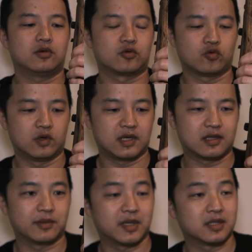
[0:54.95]
说一下
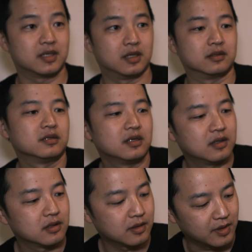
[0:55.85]
这把枪，
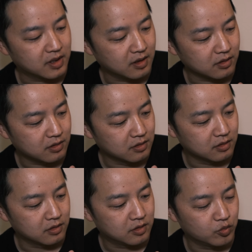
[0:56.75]
这把枪是
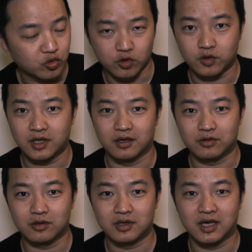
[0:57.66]
木头枪
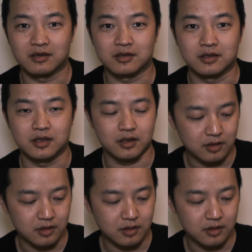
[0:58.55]
枪身的。